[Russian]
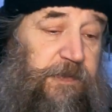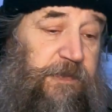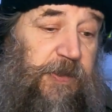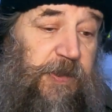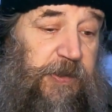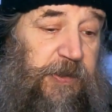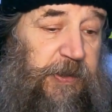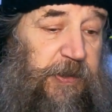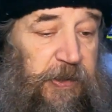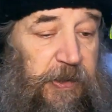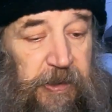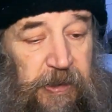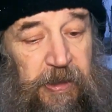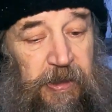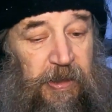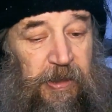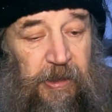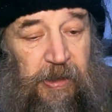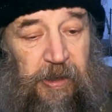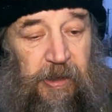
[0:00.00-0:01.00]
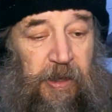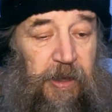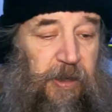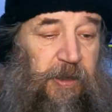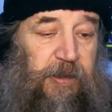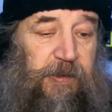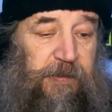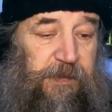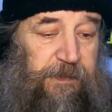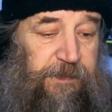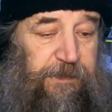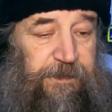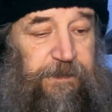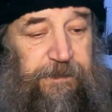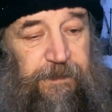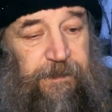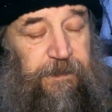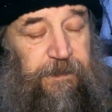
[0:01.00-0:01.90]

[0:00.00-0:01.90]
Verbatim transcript: довели. А,